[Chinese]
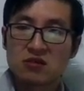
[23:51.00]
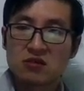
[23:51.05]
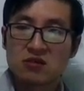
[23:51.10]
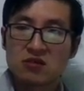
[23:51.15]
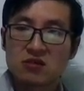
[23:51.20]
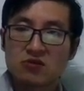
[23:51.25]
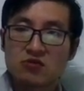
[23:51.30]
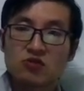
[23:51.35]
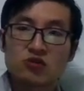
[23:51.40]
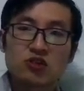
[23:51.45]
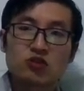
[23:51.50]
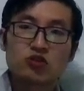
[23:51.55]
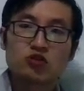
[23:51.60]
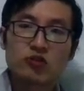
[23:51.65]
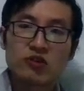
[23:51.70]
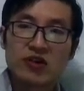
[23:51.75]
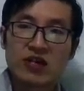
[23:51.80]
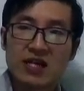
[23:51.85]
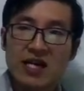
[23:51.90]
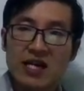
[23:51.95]
或者损
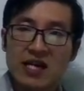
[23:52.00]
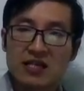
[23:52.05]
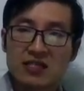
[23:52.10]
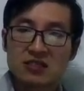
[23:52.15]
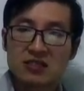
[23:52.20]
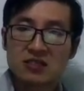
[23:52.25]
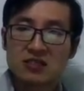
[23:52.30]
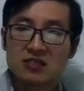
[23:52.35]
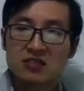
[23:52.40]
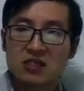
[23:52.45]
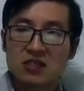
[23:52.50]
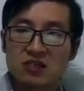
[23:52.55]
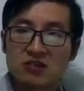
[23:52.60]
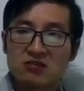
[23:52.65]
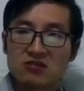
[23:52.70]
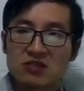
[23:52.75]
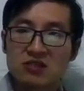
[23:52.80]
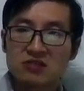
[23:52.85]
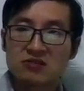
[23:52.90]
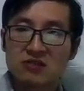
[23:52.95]
人害己，这个东
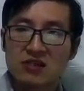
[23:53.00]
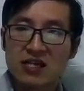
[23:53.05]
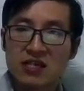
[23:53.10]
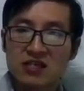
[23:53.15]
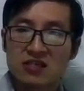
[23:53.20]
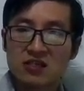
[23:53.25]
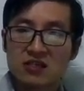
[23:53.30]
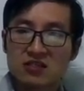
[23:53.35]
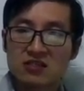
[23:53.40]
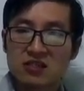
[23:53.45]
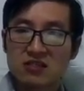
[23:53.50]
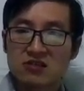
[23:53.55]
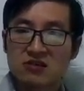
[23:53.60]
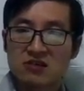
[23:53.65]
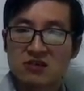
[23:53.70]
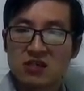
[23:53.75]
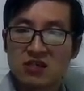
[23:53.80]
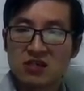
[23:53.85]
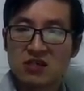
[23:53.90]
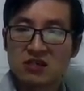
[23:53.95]
西就看成是一种
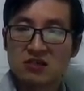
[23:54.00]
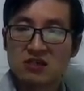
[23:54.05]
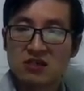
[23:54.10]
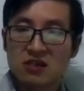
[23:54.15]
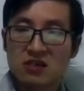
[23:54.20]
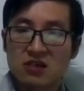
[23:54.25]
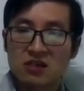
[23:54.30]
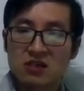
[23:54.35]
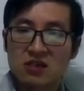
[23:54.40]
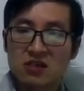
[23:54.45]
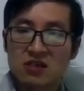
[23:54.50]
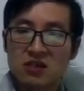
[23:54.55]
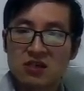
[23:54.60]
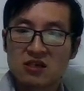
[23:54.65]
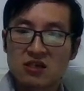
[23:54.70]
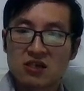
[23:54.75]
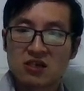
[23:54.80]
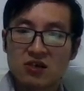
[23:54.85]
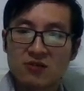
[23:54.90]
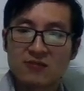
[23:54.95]
恶的。
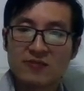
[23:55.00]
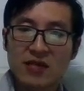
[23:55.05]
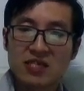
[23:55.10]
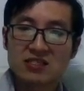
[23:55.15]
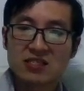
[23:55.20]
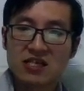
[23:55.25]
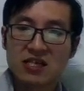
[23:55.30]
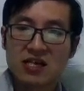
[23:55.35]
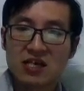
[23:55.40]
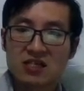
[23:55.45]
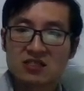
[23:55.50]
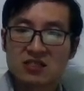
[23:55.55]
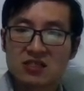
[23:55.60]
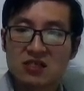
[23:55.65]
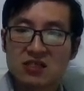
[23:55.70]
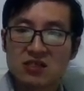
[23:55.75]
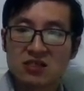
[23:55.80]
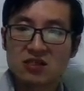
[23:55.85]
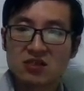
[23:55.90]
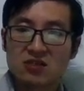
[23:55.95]
然后把这两者。
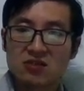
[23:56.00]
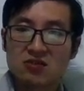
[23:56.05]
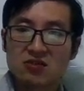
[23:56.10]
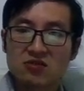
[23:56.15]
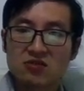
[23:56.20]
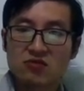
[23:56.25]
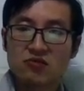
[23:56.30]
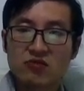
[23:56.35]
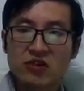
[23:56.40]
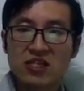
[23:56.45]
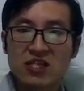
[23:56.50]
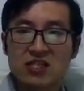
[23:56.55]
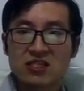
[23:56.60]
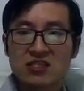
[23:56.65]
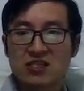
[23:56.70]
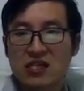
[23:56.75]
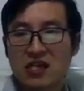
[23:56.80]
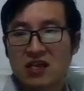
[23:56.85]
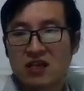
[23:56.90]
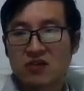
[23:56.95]
对立
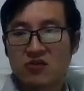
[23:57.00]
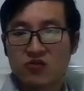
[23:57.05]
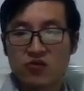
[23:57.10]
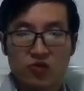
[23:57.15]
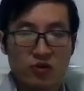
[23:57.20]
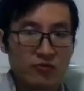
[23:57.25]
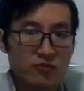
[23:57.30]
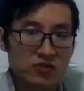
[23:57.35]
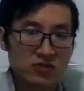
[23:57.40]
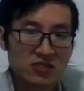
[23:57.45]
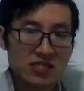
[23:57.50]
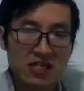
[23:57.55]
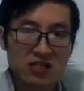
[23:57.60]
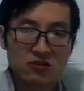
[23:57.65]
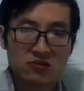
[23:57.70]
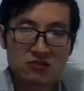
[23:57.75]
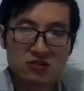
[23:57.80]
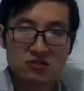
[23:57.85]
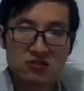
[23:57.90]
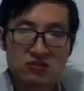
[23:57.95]
起来的，我不赞
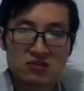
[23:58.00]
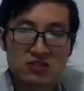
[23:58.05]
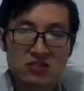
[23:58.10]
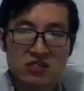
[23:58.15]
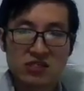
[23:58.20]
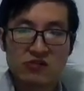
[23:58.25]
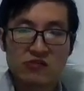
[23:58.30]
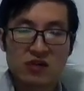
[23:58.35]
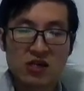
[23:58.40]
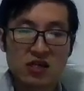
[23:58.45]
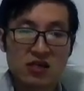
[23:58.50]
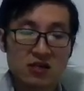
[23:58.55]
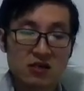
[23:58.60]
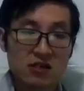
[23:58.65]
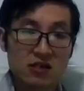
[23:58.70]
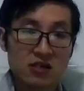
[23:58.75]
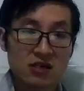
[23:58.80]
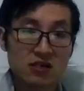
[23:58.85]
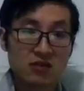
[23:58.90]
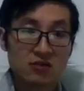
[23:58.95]
同这种世界观
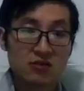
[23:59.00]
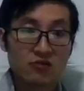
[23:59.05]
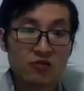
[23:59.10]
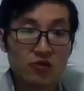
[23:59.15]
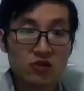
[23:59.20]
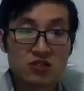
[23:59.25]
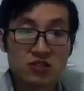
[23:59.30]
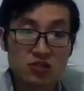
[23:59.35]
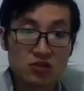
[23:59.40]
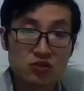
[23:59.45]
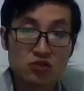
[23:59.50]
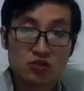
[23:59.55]
啊！我只，